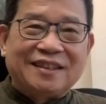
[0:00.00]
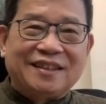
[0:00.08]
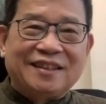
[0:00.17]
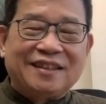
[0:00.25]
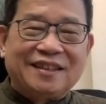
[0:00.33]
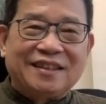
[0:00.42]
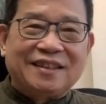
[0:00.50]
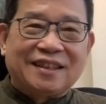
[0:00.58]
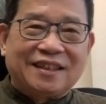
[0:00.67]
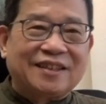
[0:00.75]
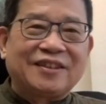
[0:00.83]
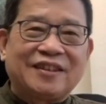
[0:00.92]
嗯，
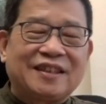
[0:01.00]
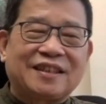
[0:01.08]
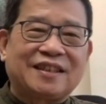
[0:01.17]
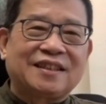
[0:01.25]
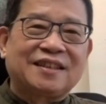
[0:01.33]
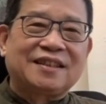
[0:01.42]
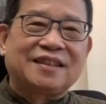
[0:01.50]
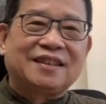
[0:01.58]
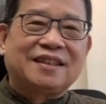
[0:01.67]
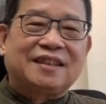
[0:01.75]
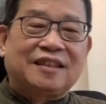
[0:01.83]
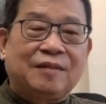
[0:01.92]

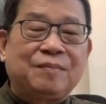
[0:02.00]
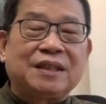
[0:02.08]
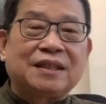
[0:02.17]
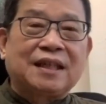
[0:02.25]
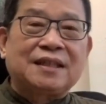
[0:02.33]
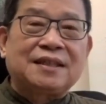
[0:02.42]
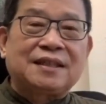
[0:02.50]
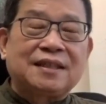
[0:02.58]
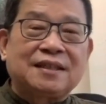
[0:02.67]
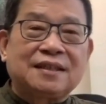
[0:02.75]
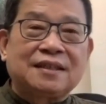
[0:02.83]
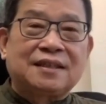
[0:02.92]
是的，人们带
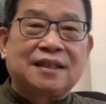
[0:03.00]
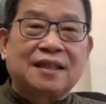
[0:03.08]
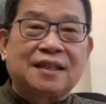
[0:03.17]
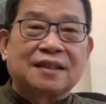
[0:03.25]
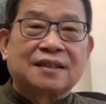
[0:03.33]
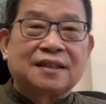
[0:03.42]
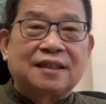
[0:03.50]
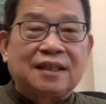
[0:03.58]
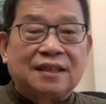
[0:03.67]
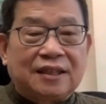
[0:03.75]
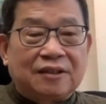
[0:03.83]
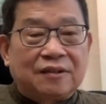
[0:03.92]
香港的
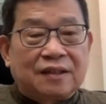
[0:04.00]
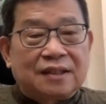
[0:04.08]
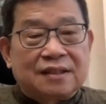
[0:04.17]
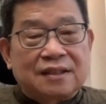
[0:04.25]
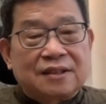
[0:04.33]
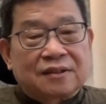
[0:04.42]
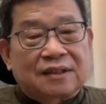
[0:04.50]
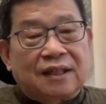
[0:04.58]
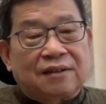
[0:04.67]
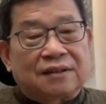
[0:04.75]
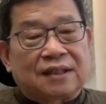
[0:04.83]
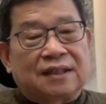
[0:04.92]
内地化是有
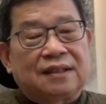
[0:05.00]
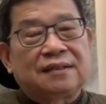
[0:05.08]
道理。